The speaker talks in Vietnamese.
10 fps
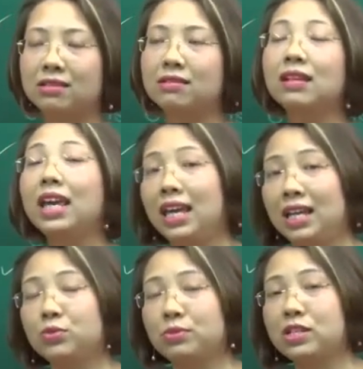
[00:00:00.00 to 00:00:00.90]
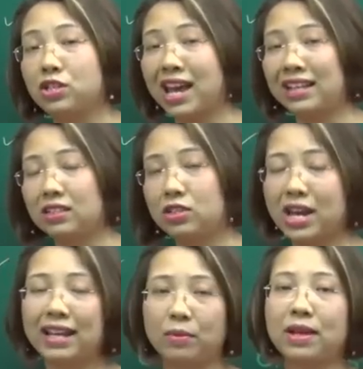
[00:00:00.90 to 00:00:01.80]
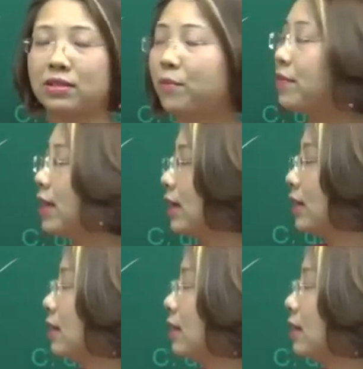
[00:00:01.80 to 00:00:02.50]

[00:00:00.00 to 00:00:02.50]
giờ nghỉ chúng ta chat chat about something